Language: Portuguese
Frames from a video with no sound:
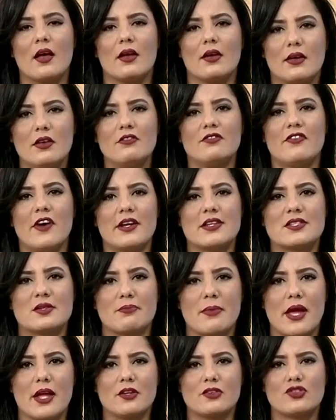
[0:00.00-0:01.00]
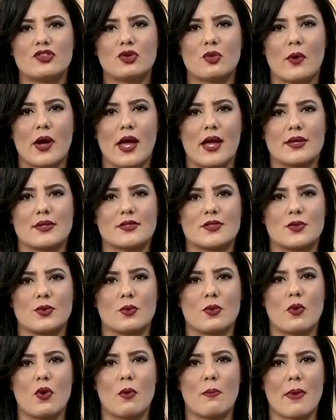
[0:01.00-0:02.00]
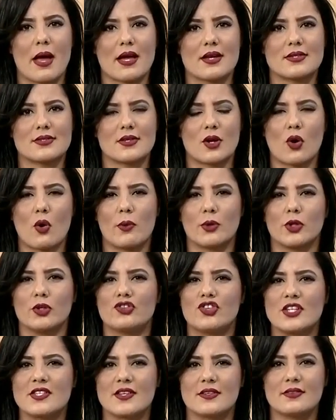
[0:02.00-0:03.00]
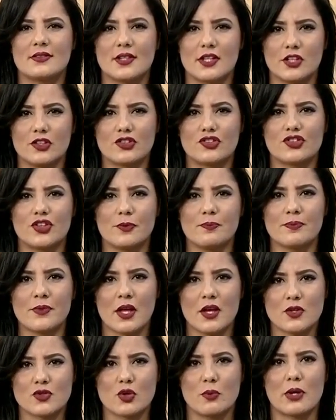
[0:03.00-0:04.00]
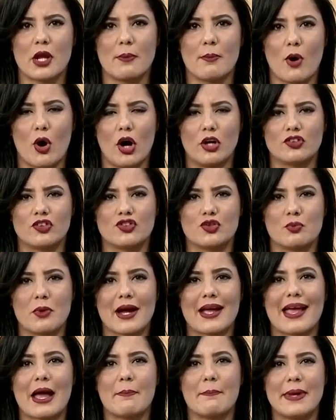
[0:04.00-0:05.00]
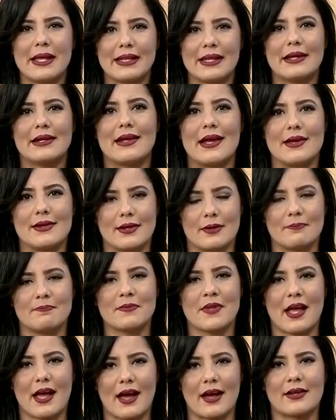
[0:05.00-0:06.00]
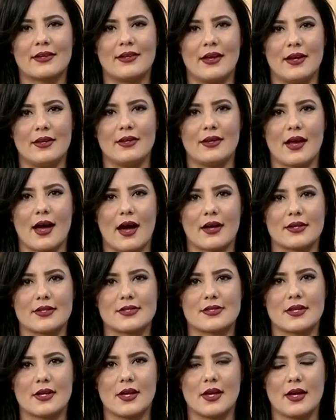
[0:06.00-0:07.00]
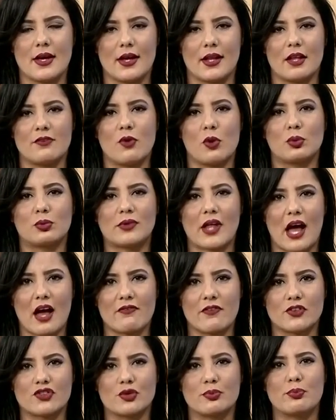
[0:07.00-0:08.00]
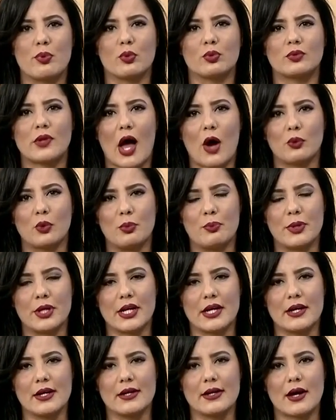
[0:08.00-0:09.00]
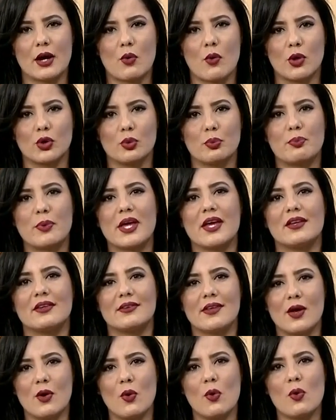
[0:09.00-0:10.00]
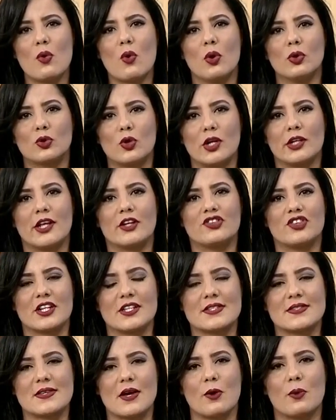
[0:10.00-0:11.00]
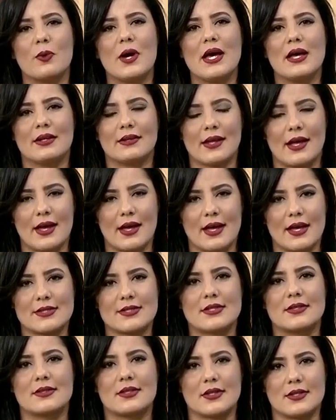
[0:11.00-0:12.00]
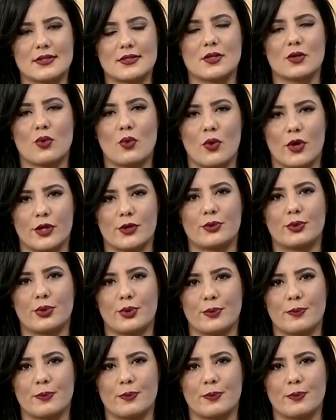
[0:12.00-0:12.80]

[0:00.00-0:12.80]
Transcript: Infelizmente, o ES1 começa com uma notícia triste sobre a morte de uma cabeleireira aqui em Niares. Ela voltava de Pontal do Ipiranga quando perdeu o controle da direção na ES358.